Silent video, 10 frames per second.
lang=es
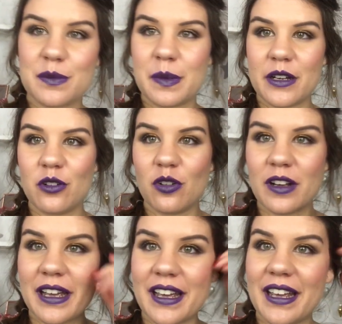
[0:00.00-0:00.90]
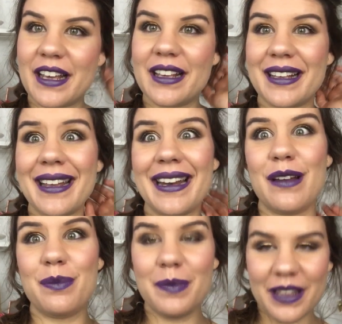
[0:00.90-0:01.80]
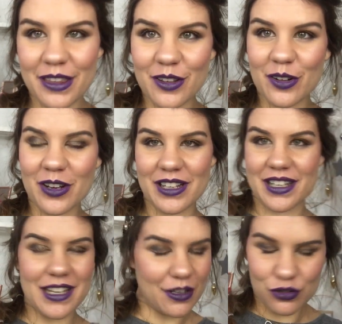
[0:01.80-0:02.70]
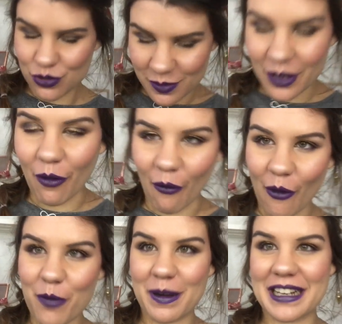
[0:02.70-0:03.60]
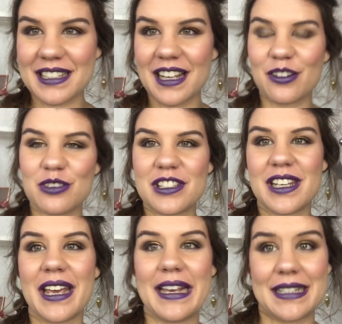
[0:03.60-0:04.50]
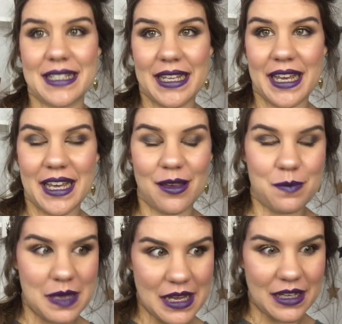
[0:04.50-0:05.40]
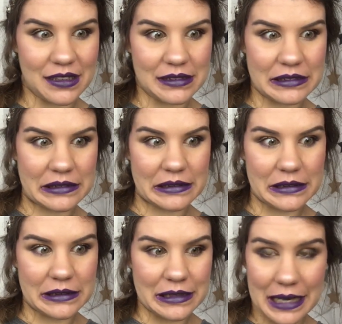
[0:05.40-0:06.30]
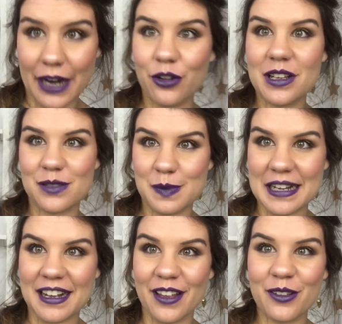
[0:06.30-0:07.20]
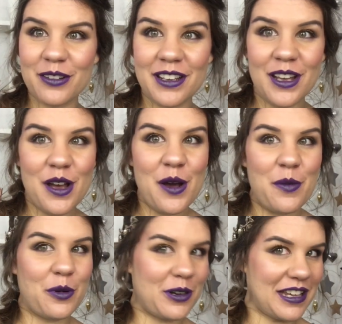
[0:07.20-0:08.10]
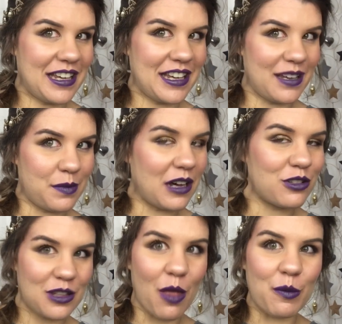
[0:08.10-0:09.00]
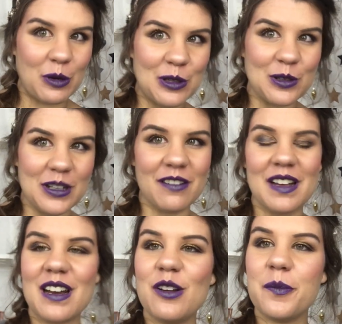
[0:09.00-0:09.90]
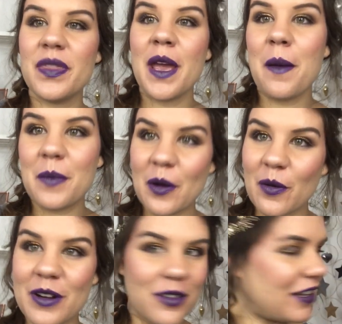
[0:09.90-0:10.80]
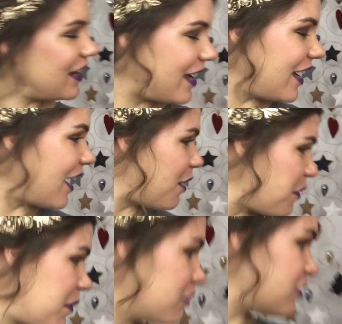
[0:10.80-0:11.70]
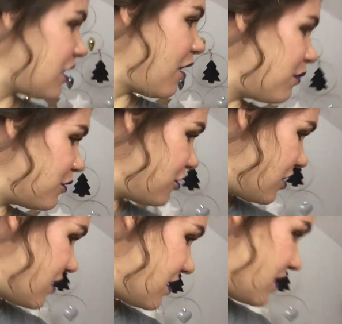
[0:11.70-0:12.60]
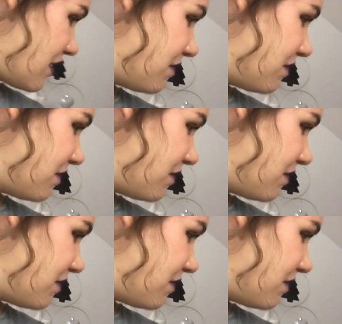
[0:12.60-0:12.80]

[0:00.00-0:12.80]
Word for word: Espero que en el vídeo que quiero subir hoy para esta noche esté bien claro y explicado porque me ha costado un poquito grabarlo. Pero bueno, eh, a mí me ha gustado mucho. Es